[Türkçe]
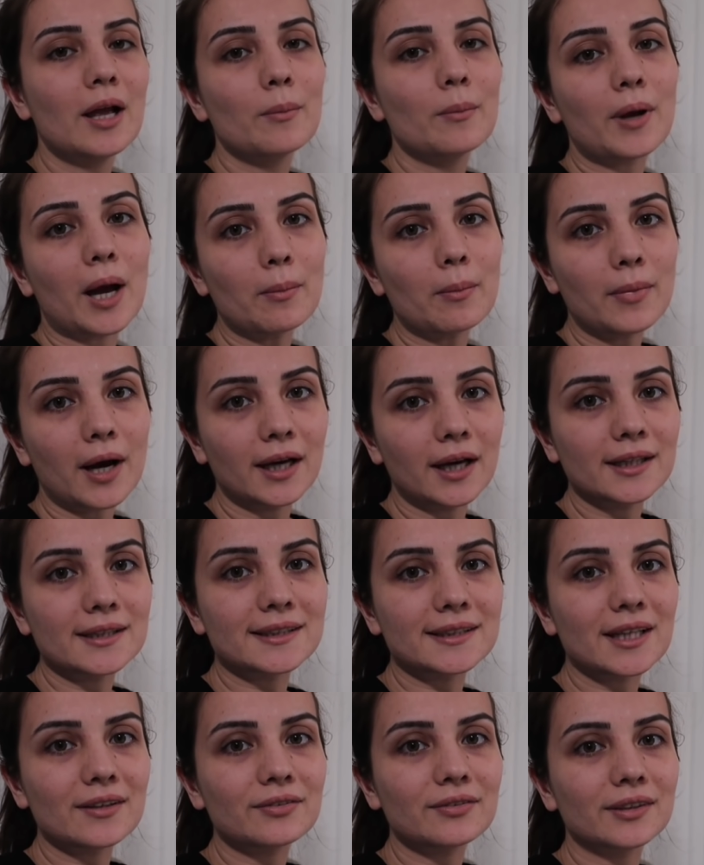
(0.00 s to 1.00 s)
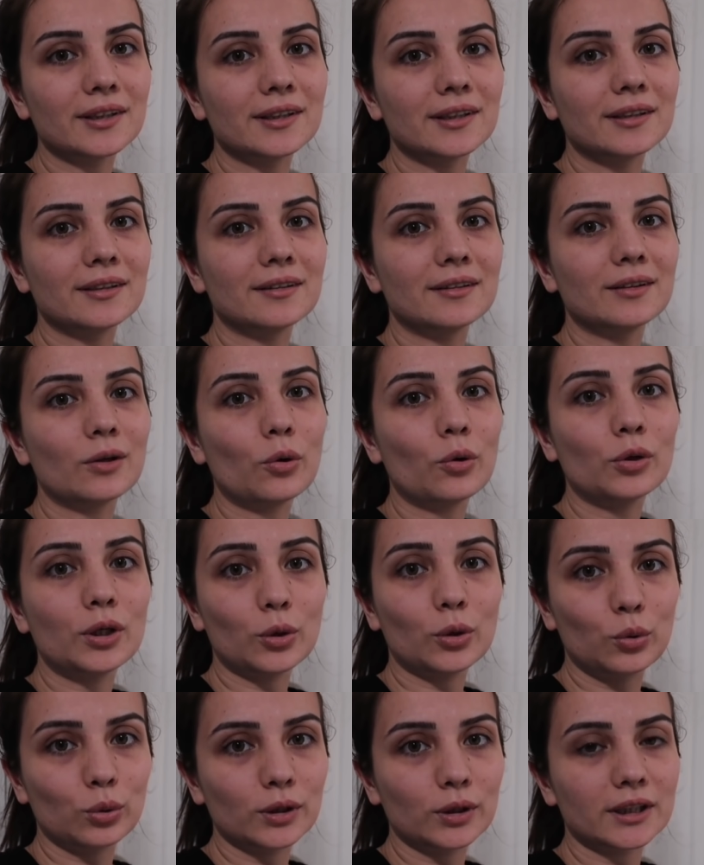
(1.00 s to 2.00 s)
Ben maalesef e,
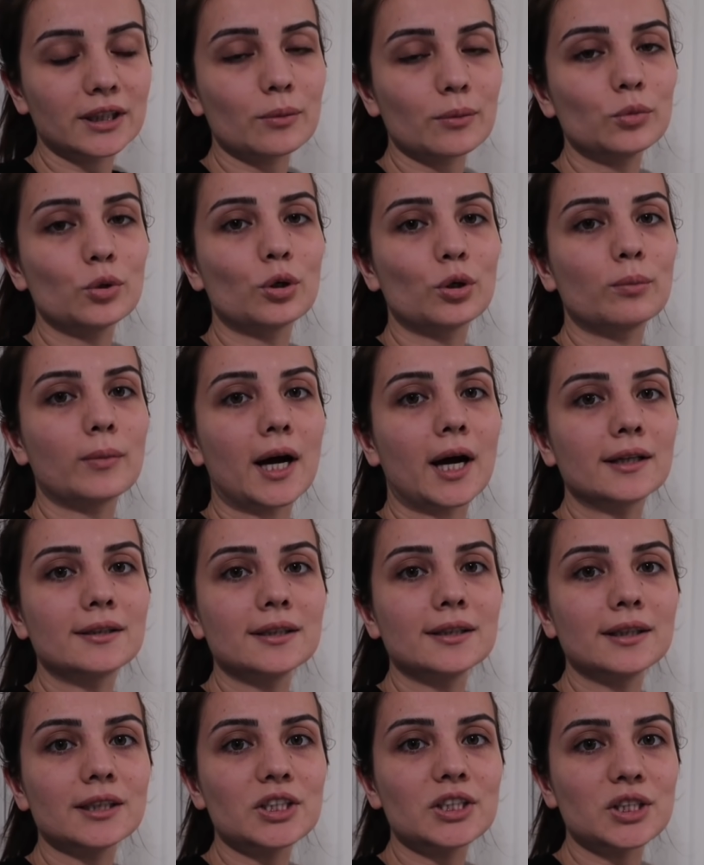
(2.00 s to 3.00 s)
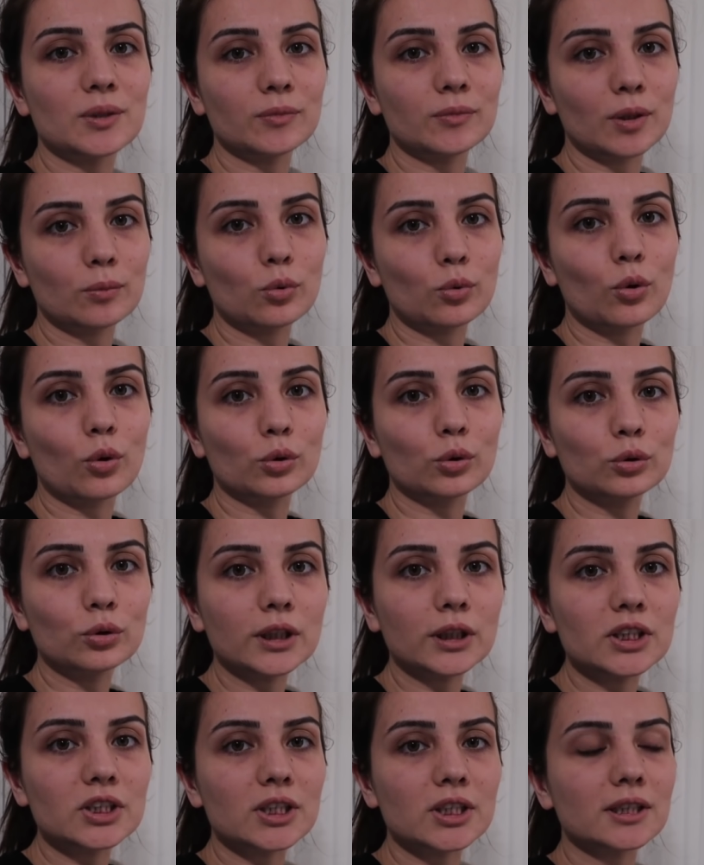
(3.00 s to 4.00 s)
öyle kullanamıyorum artık. İşim de bu olduğu
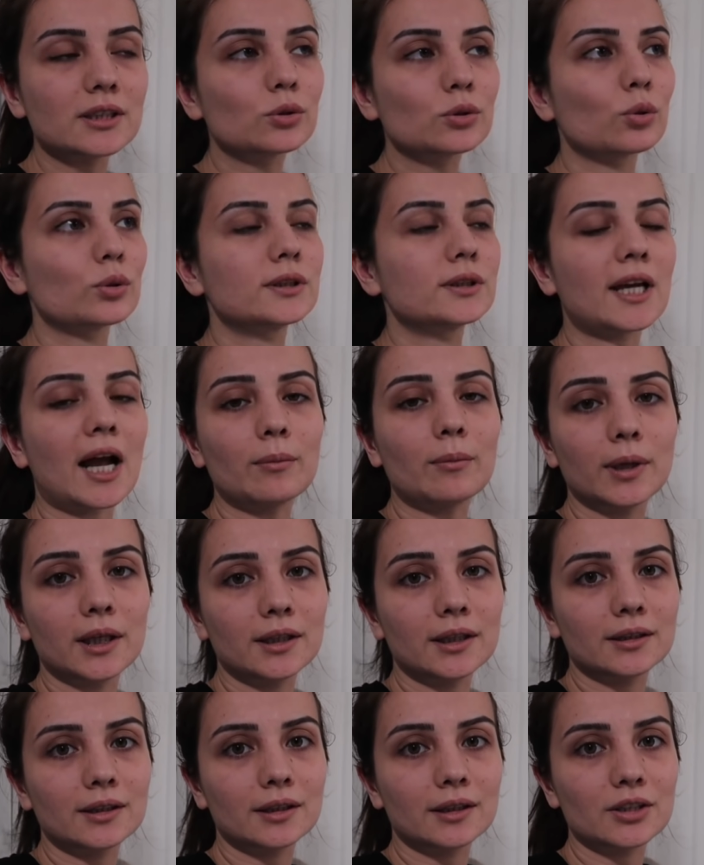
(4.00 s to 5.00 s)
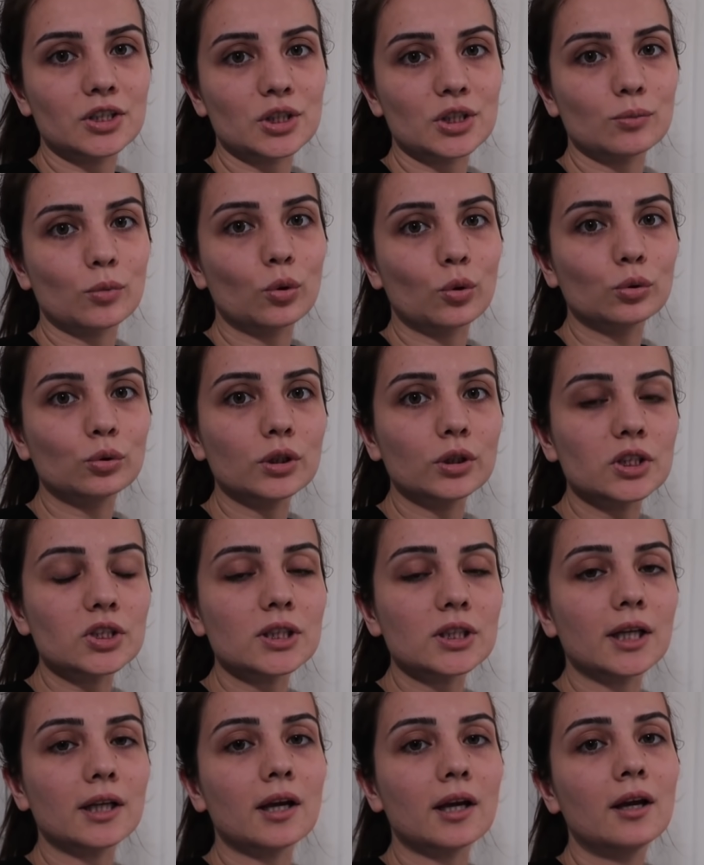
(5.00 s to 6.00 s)
için, sosyal medyada işim olduğu
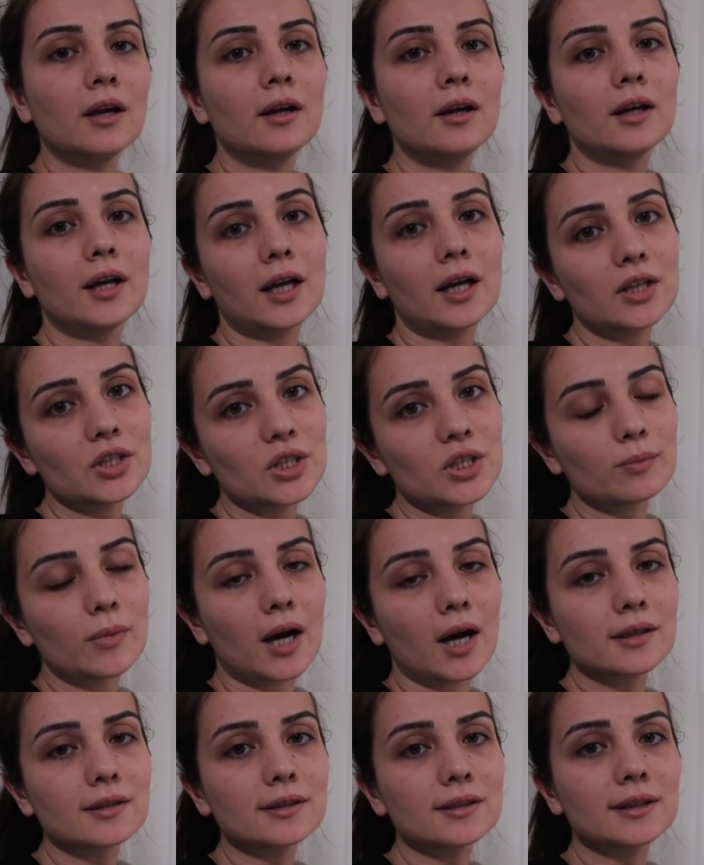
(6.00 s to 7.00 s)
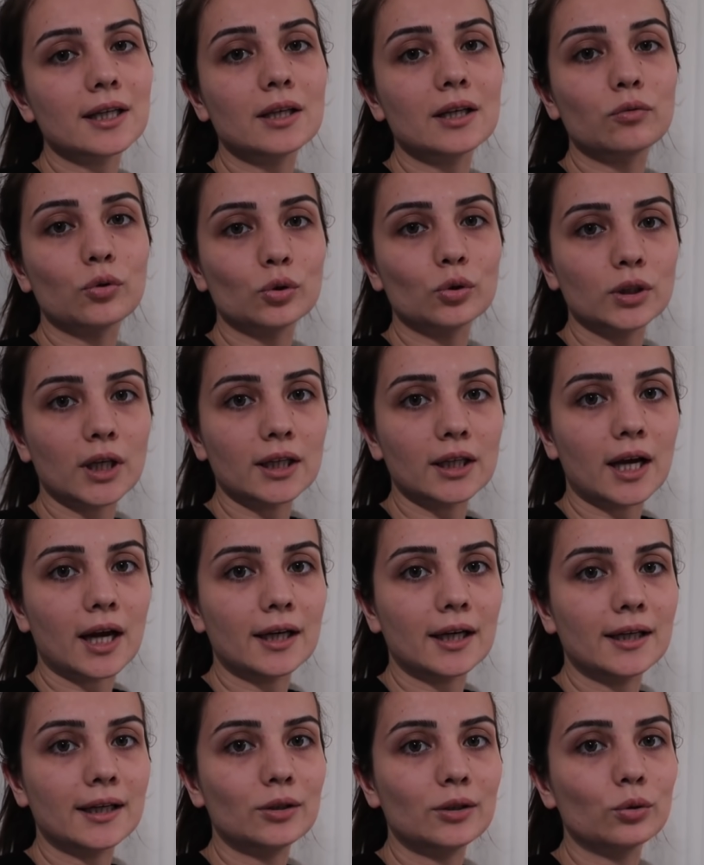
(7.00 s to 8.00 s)
için her işimi artık telefondan
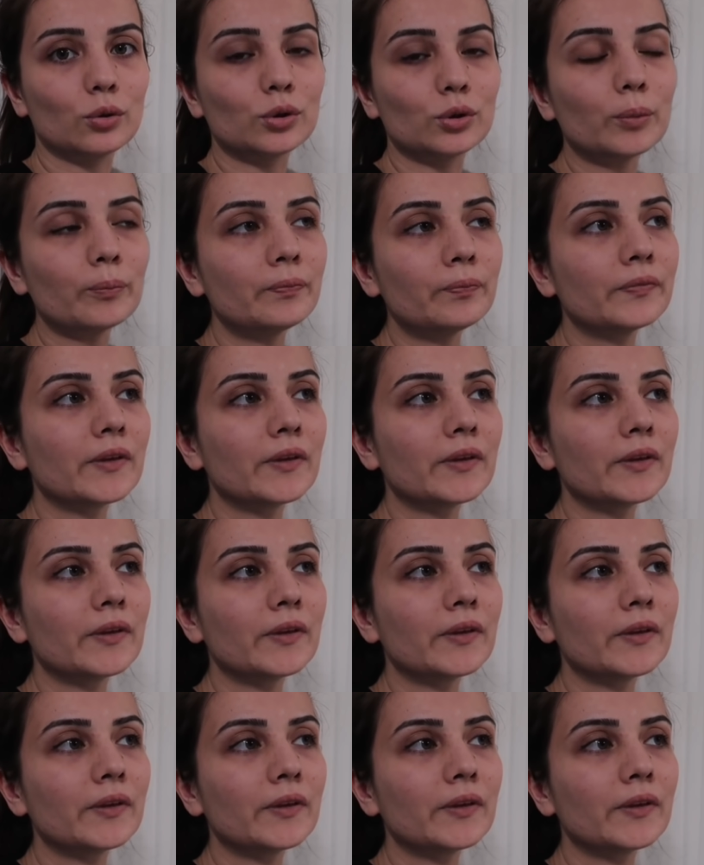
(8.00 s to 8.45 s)
hallediyorum.